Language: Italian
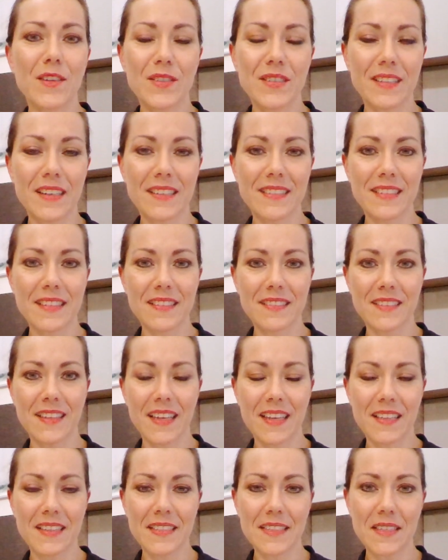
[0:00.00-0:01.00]
nostra,
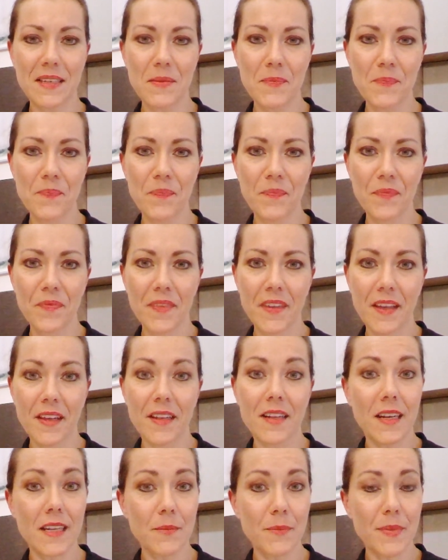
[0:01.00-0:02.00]
esistenza.
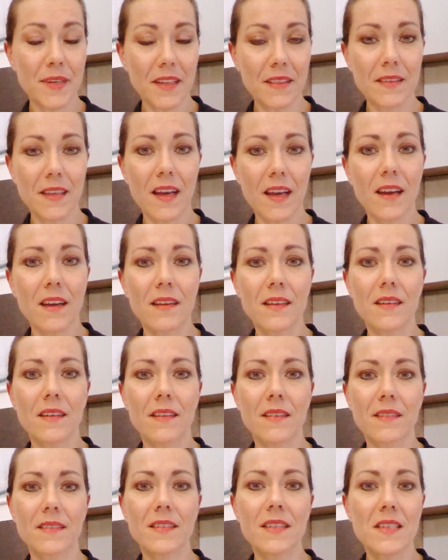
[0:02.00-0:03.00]
La libertà
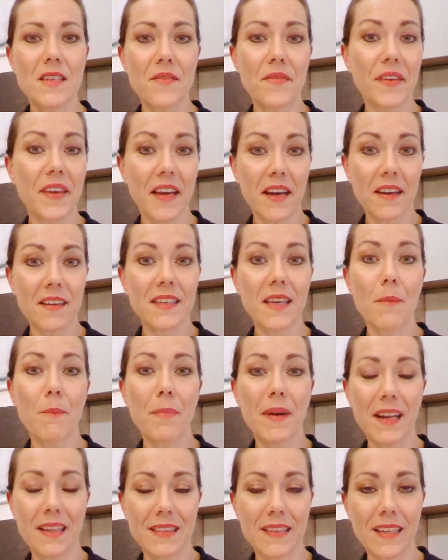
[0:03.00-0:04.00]
eh, significa anche
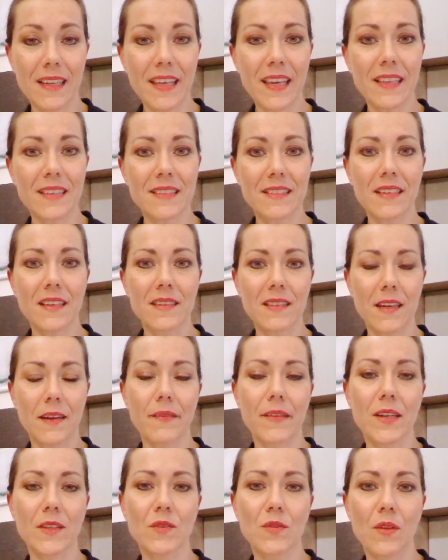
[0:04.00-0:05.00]
appartenenza
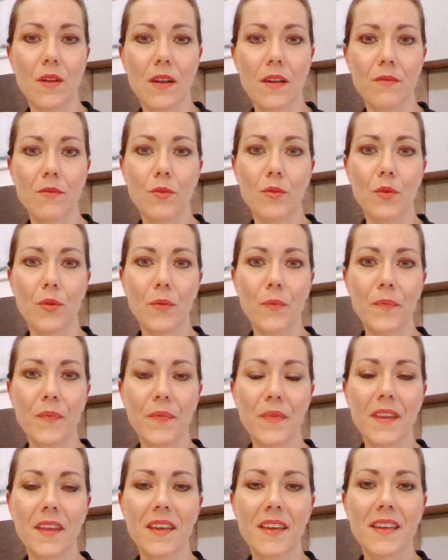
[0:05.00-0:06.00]
attraverso il lavoro.
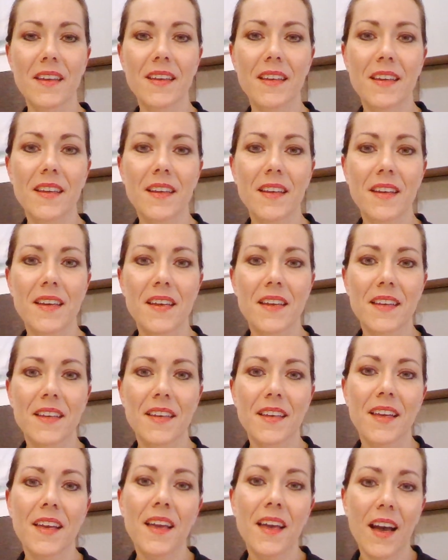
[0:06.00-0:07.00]

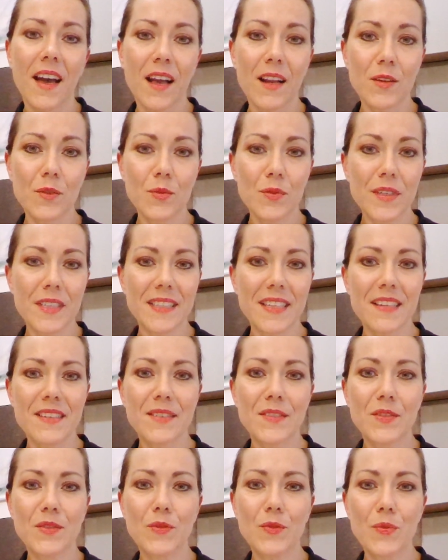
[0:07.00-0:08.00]
Alcuni
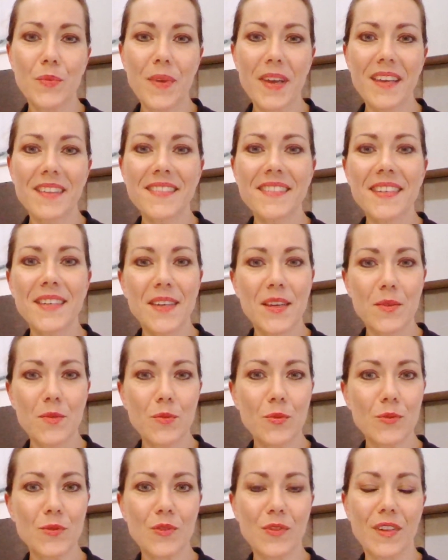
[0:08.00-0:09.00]
degli strumenti che
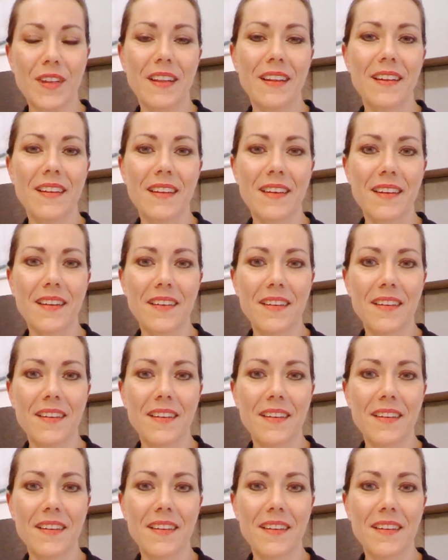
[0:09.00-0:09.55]
uso nel,